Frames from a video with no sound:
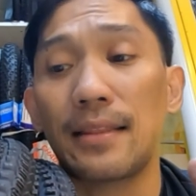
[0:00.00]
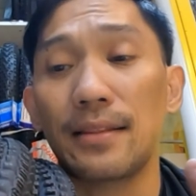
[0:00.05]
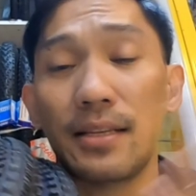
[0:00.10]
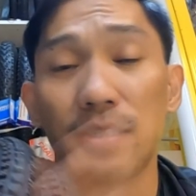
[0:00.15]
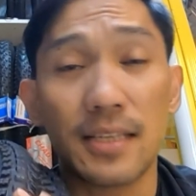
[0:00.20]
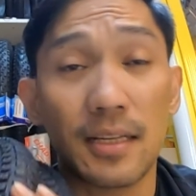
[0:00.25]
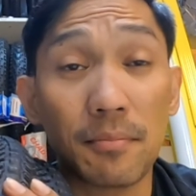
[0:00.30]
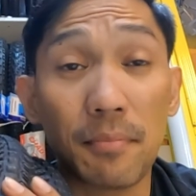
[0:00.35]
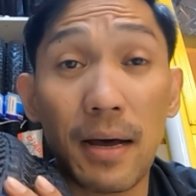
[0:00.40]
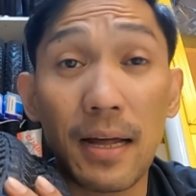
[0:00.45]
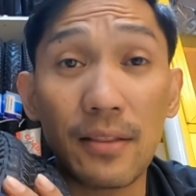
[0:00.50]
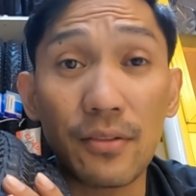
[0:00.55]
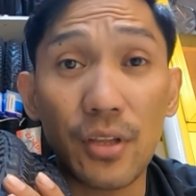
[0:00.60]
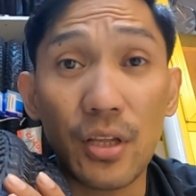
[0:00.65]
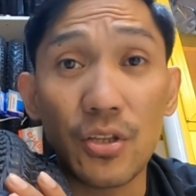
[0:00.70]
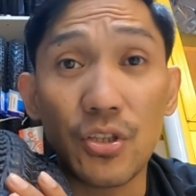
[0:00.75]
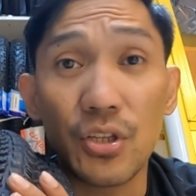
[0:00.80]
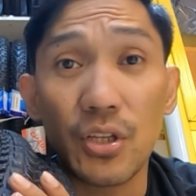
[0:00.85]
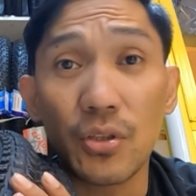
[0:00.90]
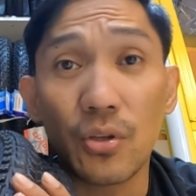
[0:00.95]

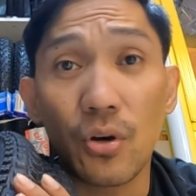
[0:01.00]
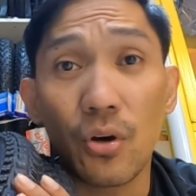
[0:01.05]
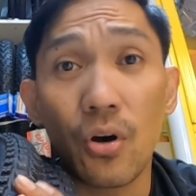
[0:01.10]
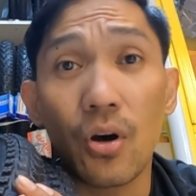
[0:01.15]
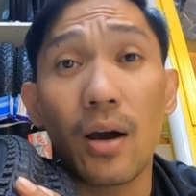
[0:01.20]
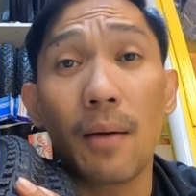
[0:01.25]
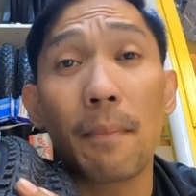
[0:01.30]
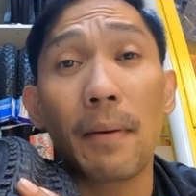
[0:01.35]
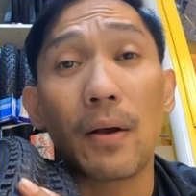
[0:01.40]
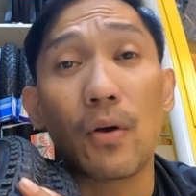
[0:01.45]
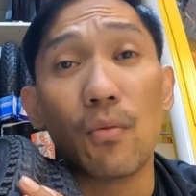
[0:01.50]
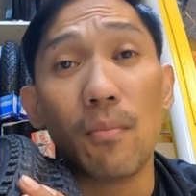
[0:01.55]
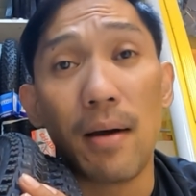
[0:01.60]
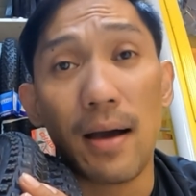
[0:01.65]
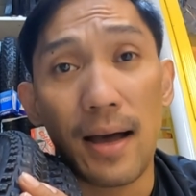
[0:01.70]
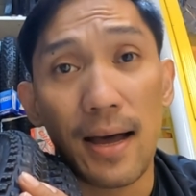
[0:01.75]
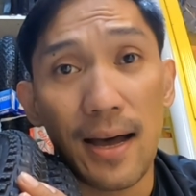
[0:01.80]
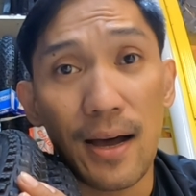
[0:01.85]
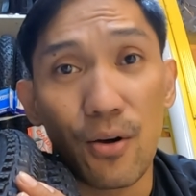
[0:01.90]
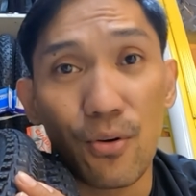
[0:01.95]
Disadvantage nito kapag
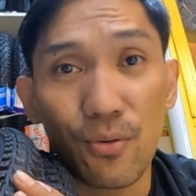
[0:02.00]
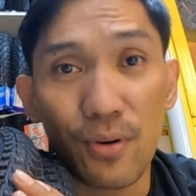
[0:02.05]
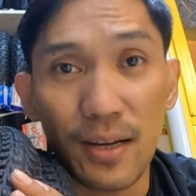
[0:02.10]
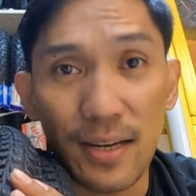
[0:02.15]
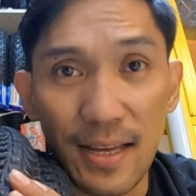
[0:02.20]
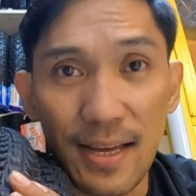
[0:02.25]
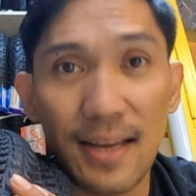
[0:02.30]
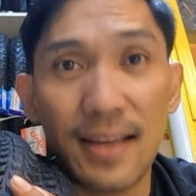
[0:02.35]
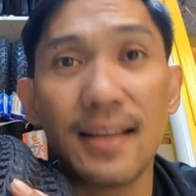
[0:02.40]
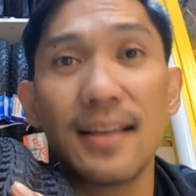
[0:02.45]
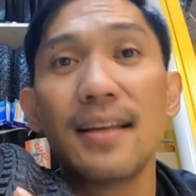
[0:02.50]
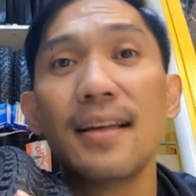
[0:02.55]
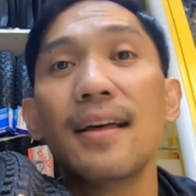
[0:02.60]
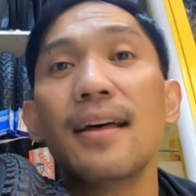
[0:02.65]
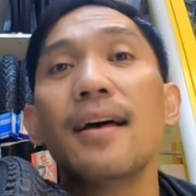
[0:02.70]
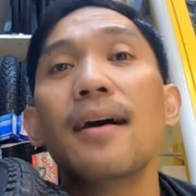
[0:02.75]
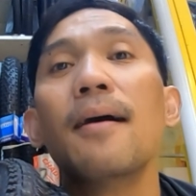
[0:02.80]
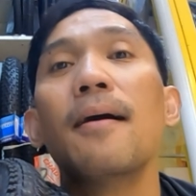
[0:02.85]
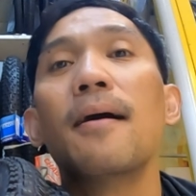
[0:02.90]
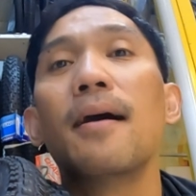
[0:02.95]
umaahon ka na,
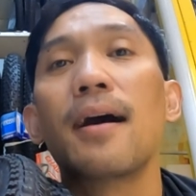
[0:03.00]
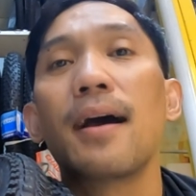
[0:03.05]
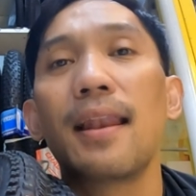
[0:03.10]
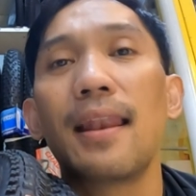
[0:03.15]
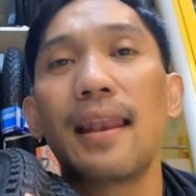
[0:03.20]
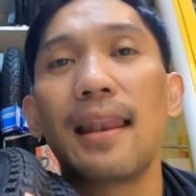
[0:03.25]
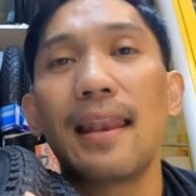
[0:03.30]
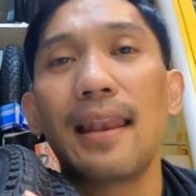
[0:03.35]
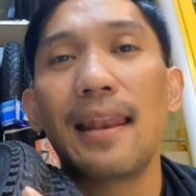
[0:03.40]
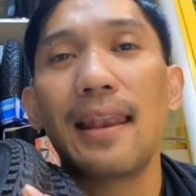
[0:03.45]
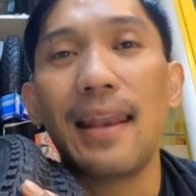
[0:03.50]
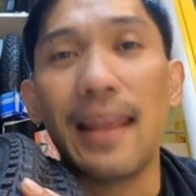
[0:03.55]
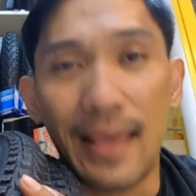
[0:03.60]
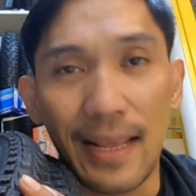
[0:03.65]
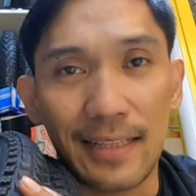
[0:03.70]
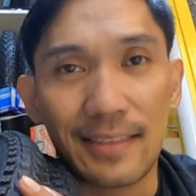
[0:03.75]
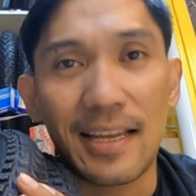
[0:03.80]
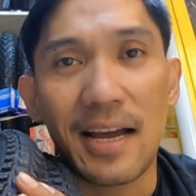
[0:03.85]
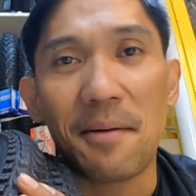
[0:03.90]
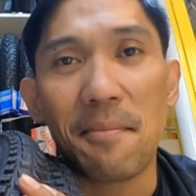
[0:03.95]

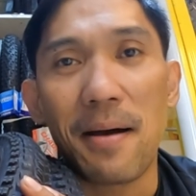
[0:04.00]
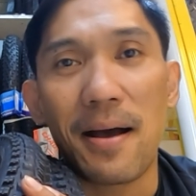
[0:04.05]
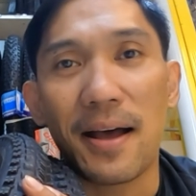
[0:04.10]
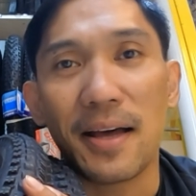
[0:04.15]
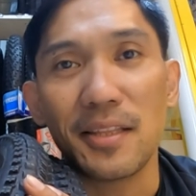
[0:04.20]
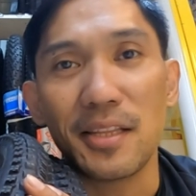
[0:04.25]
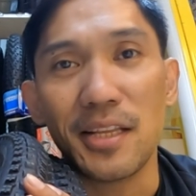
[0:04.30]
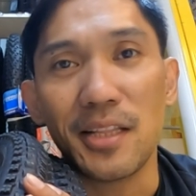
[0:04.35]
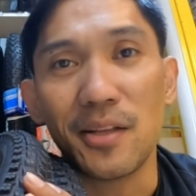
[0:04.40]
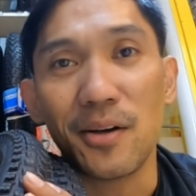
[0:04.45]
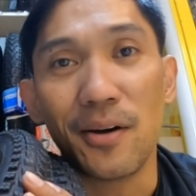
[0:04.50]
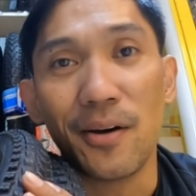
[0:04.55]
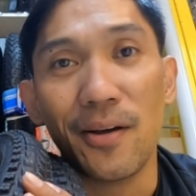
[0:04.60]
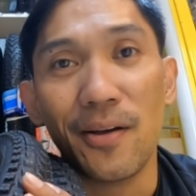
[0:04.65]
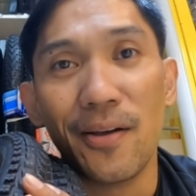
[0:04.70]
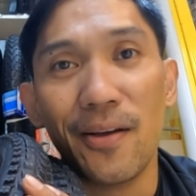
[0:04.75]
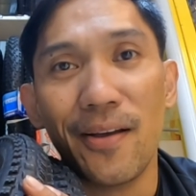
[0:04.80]
leeg tama ka dito.